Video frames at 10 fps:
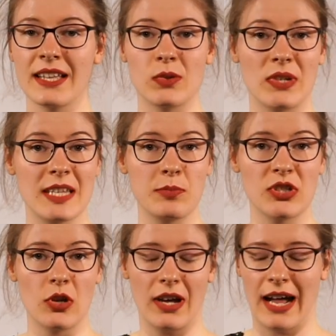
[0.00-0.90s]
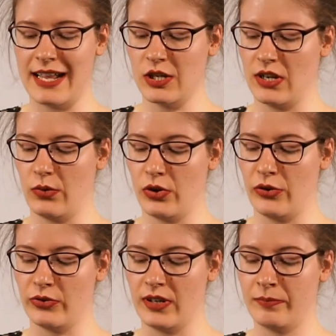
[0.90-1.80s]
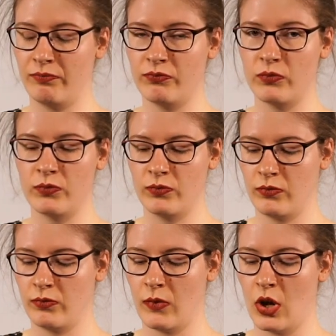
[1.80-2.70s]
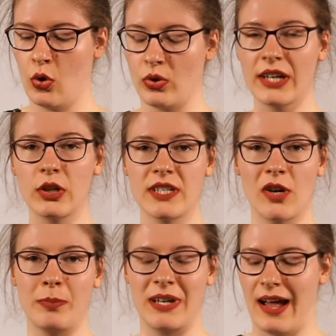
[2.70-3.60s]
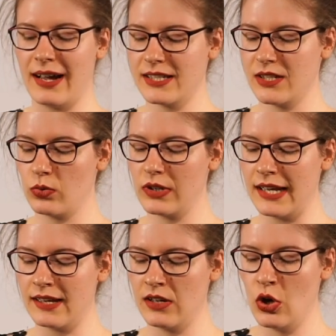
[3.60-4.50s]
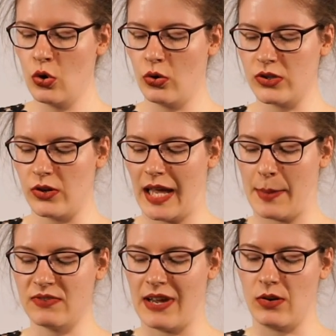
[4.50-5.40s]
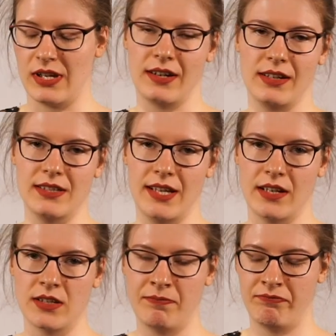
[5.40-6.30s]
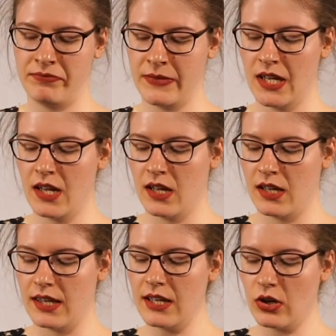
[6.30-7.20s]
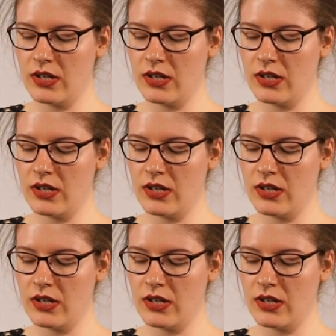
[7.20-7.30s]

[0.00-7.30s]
Zunächst müsst ihr eure Einstellungen öffnen. Und dann könnt ihr auf Benachrichtigungen klicken und eure Apps werden euch angezeigt. Hier